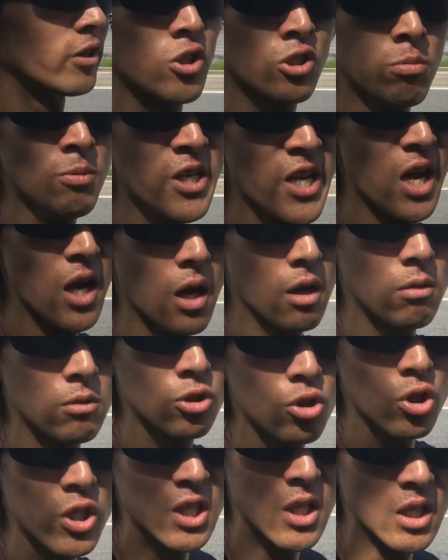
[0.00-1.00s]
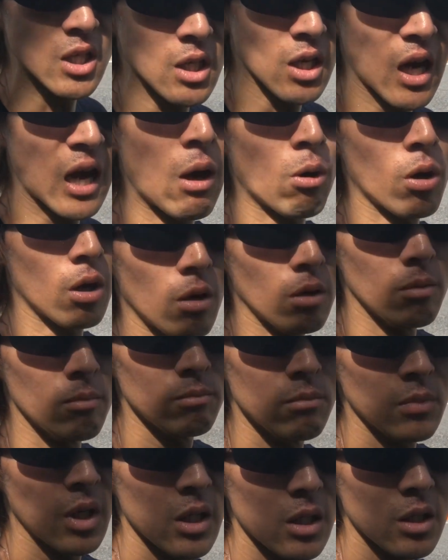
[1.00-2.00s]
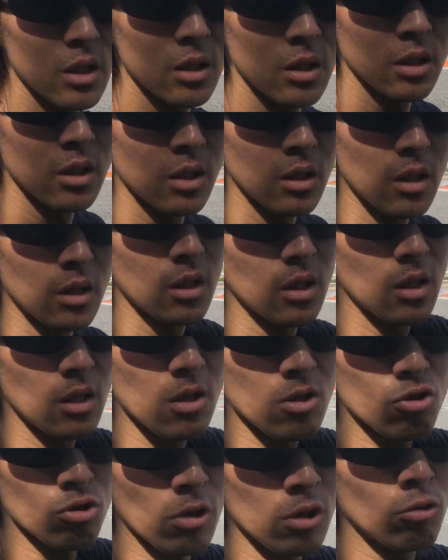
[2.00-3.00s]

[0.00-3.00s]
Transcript: いうつもりや本当にあおそ